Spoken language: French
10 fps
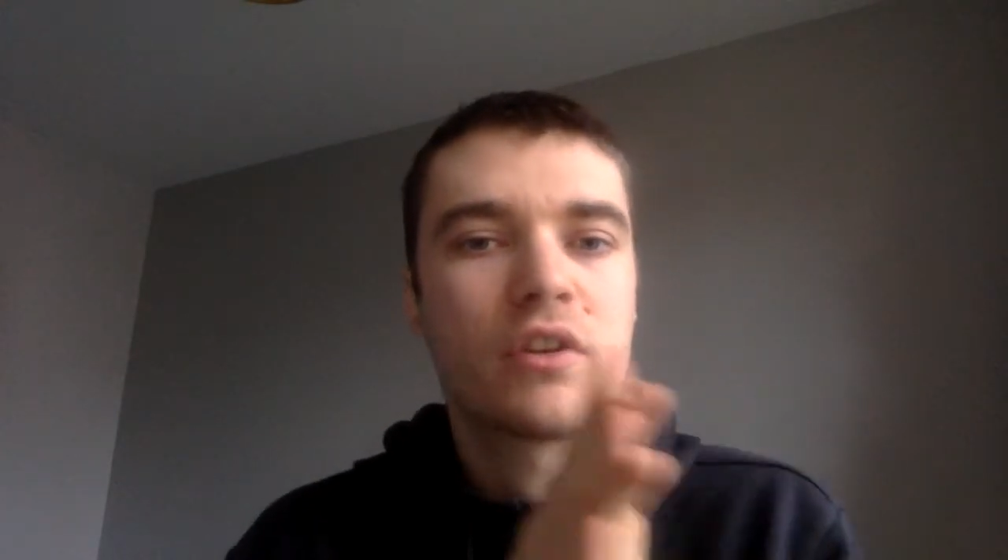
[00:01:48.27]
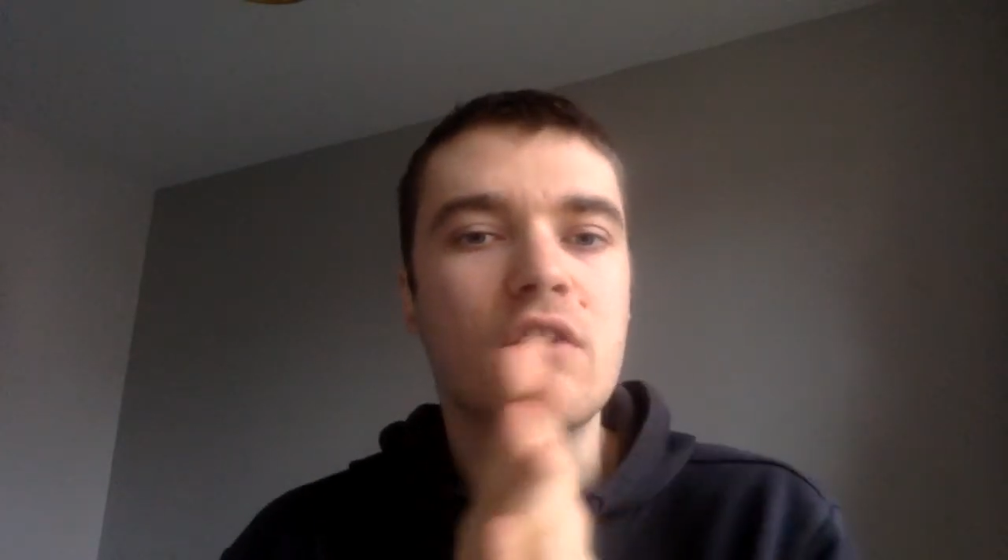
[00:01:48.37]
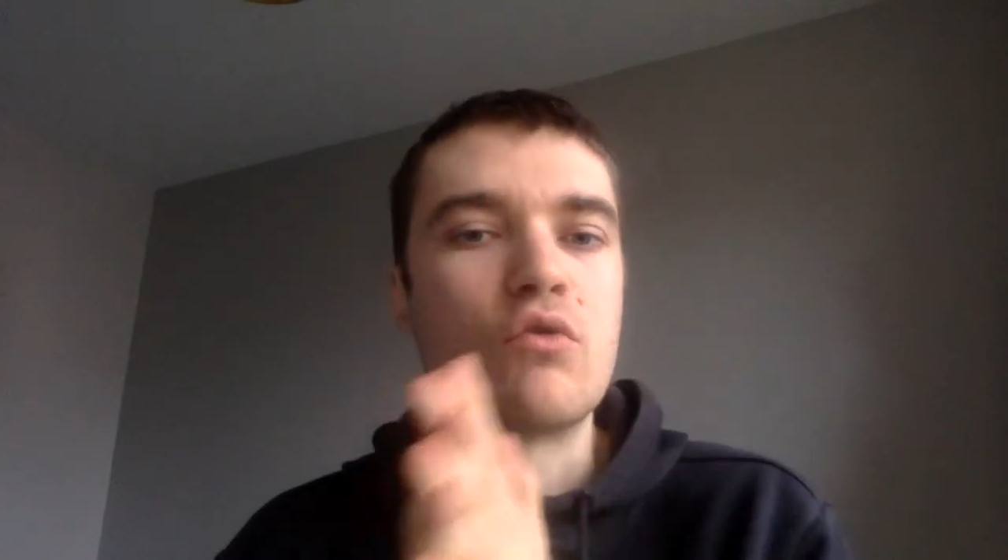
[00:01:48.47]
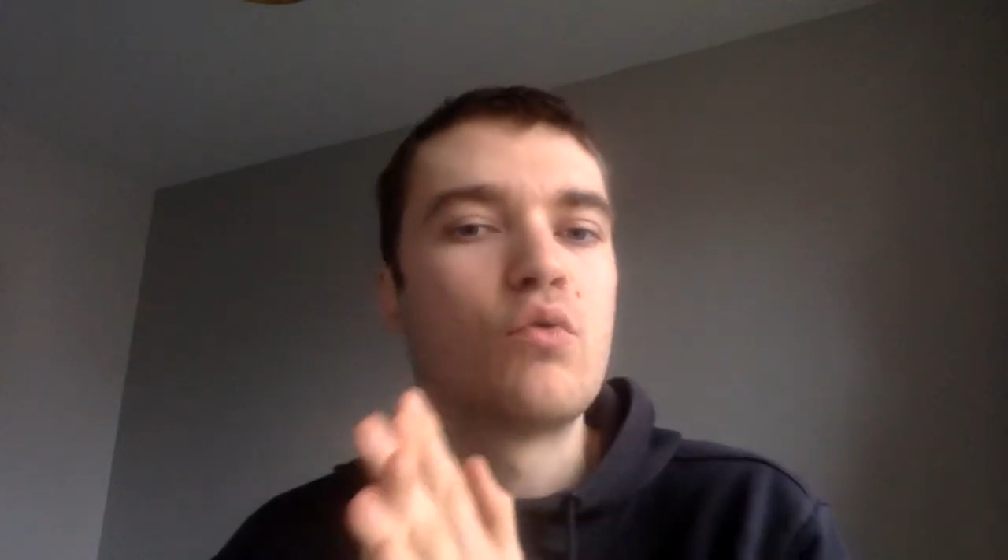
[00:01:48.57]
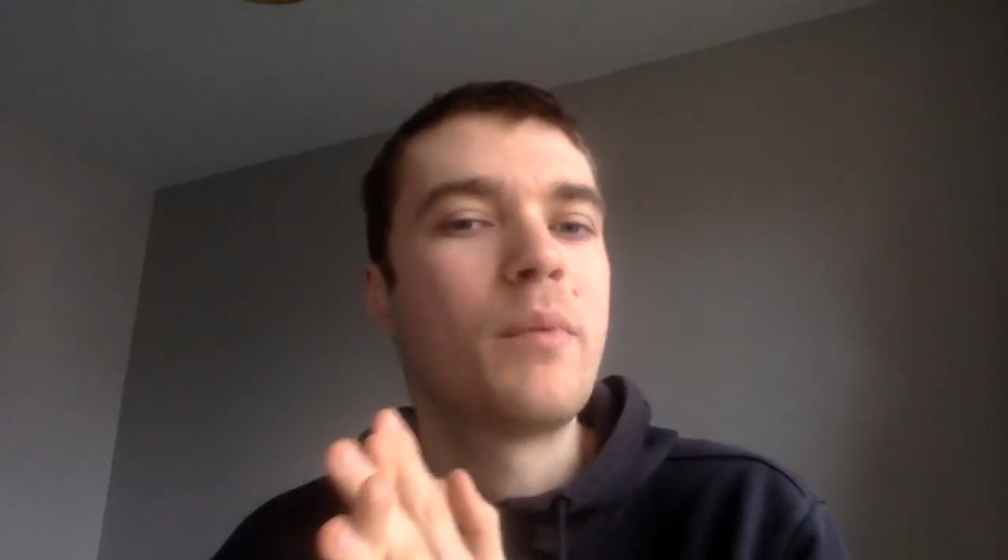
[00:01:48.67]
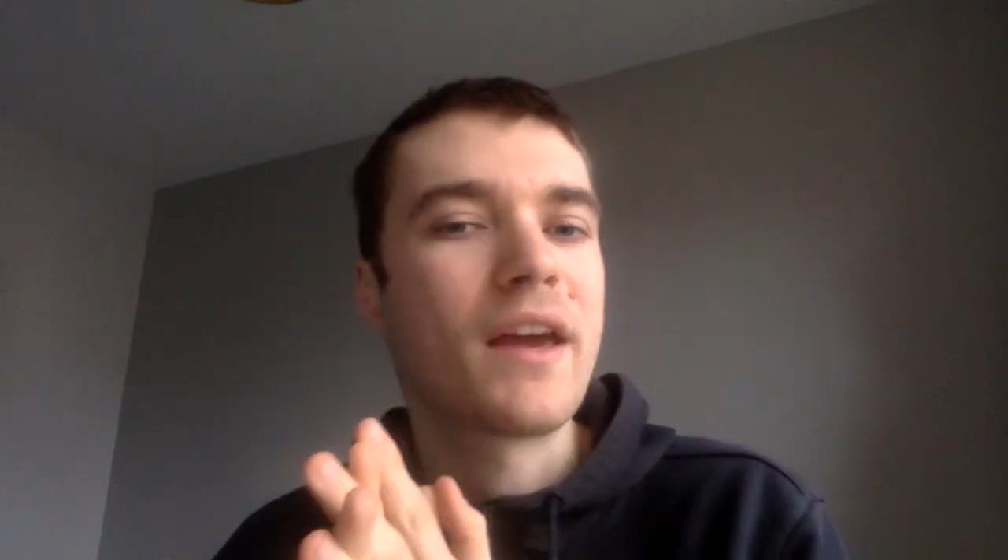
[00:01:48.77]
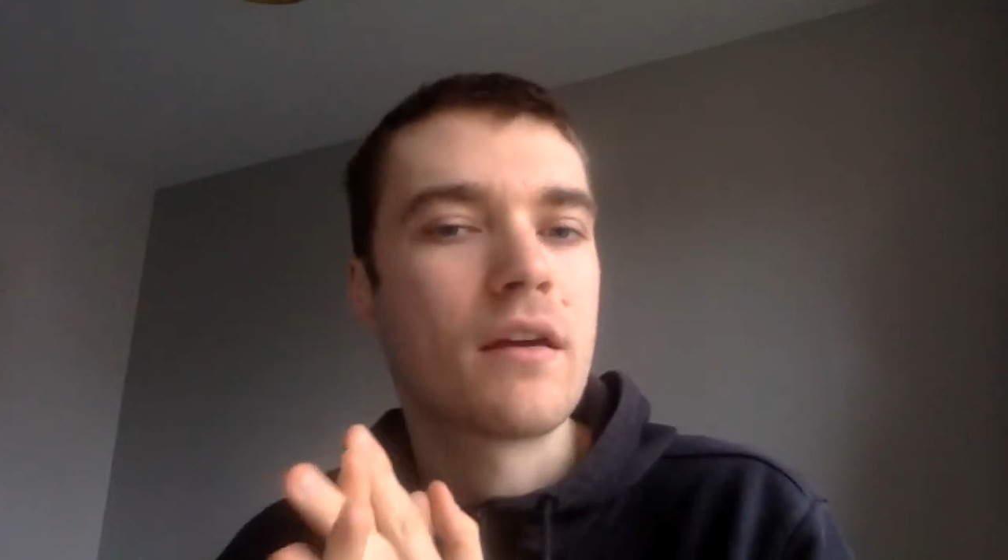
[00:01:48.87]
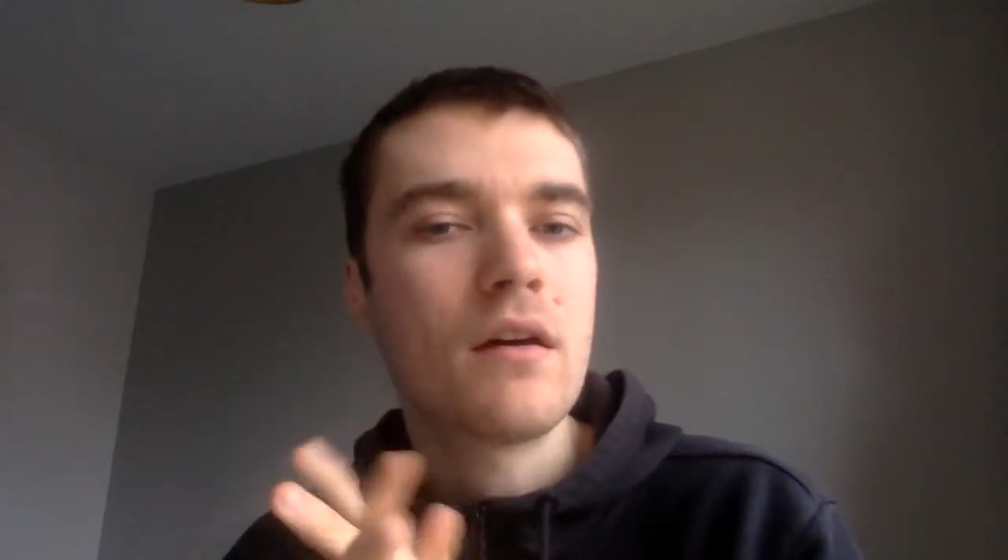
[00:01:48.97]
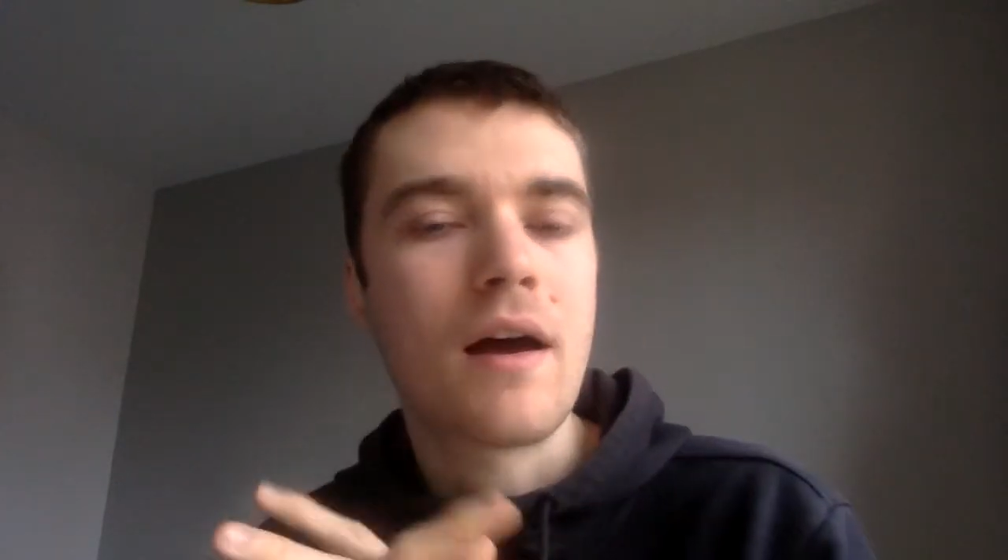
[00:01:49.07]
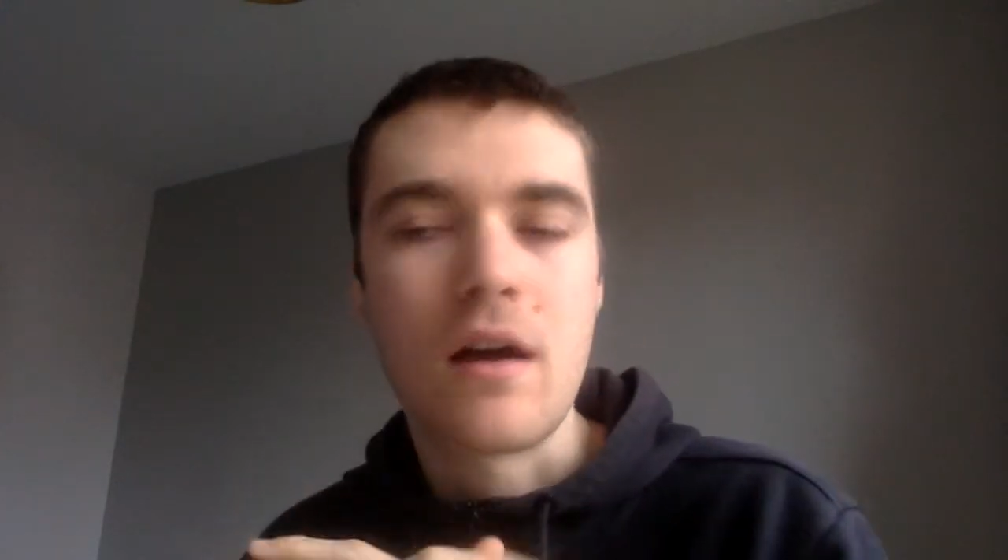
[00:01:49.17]
qui est
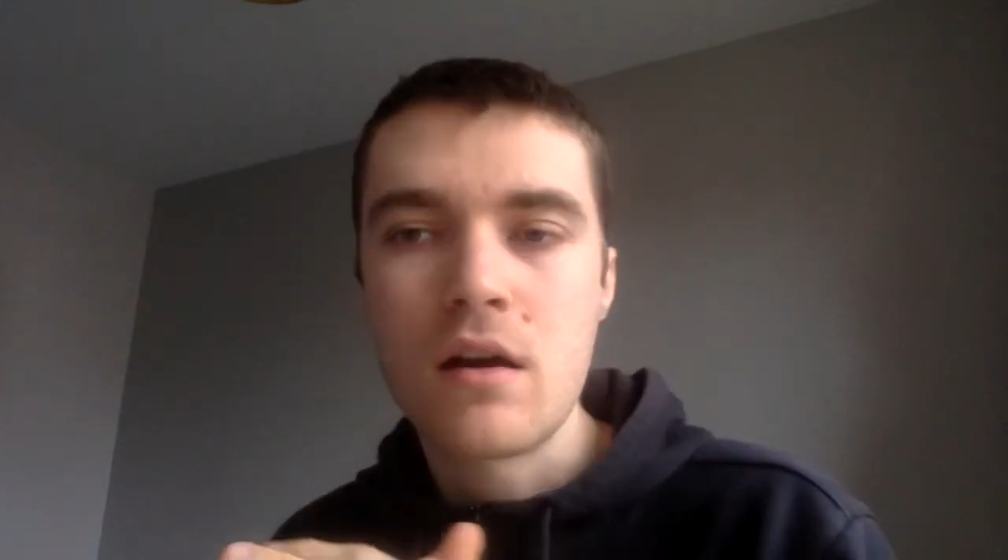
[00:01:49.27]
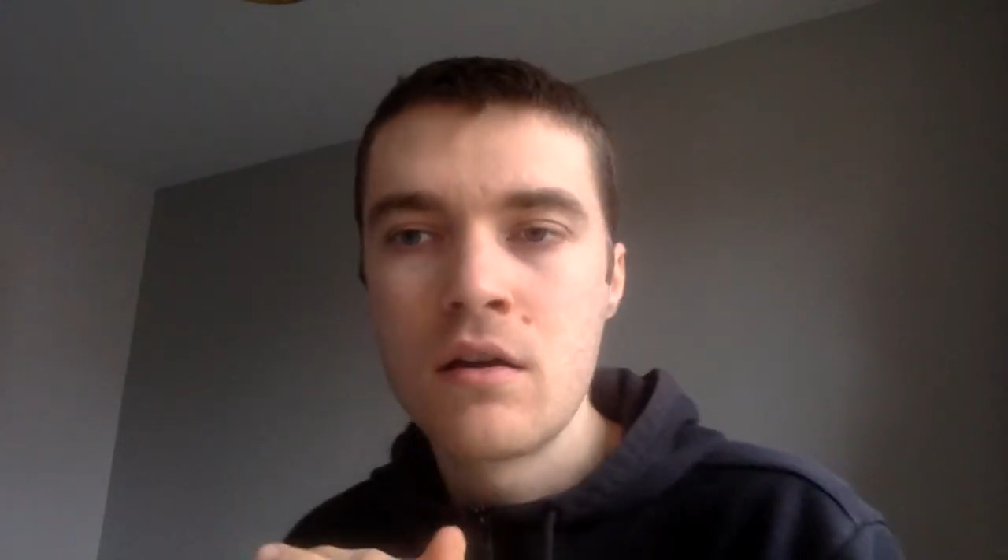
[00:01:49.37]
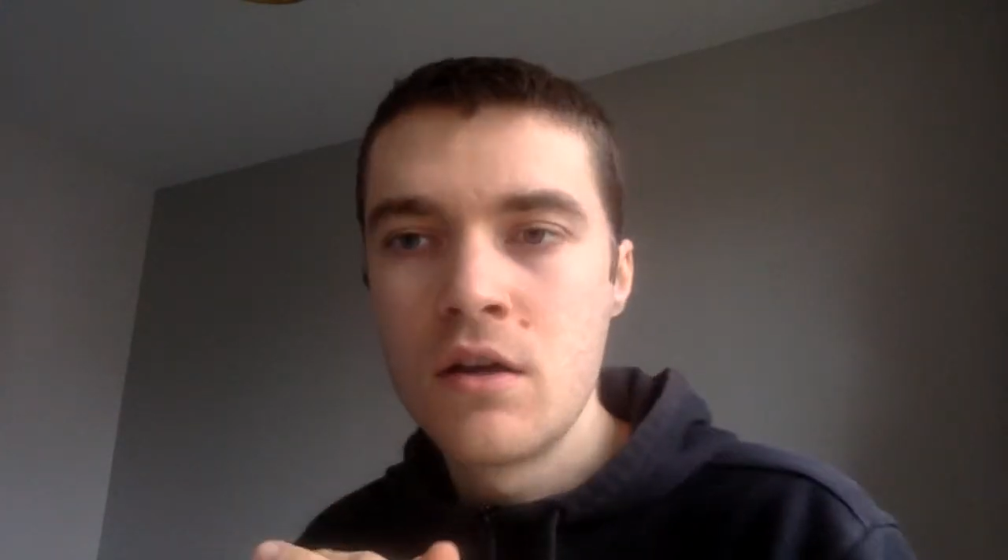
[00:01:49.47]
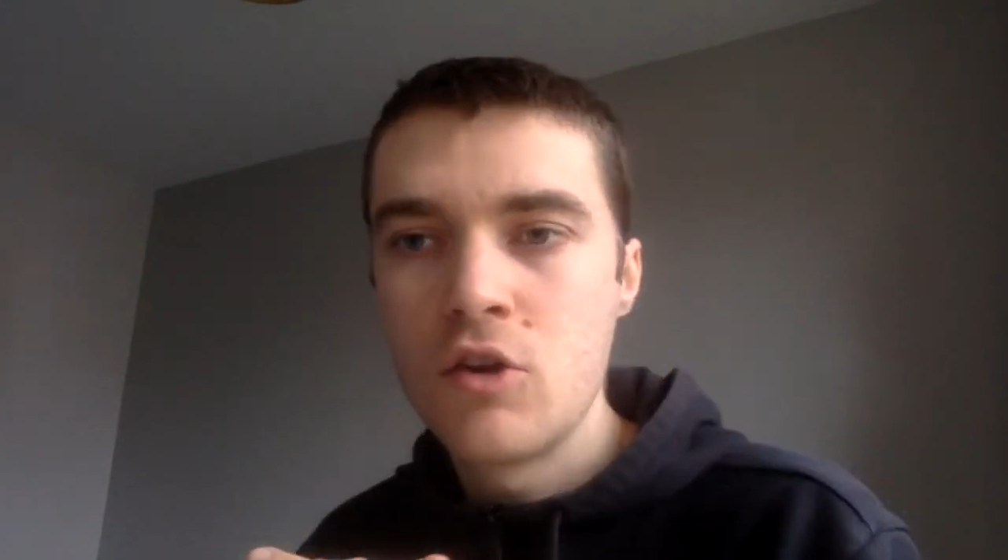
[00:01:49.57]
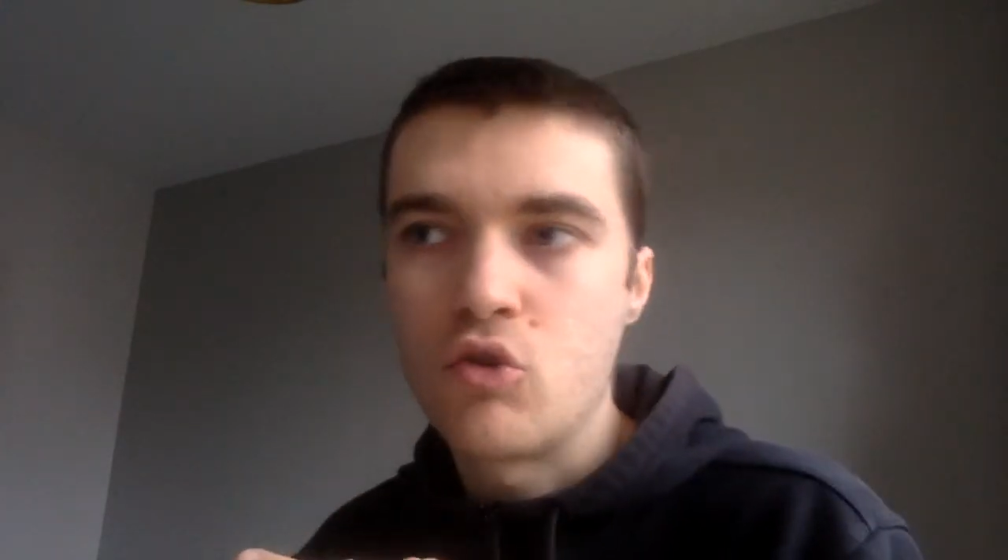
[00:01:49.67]
supérieur à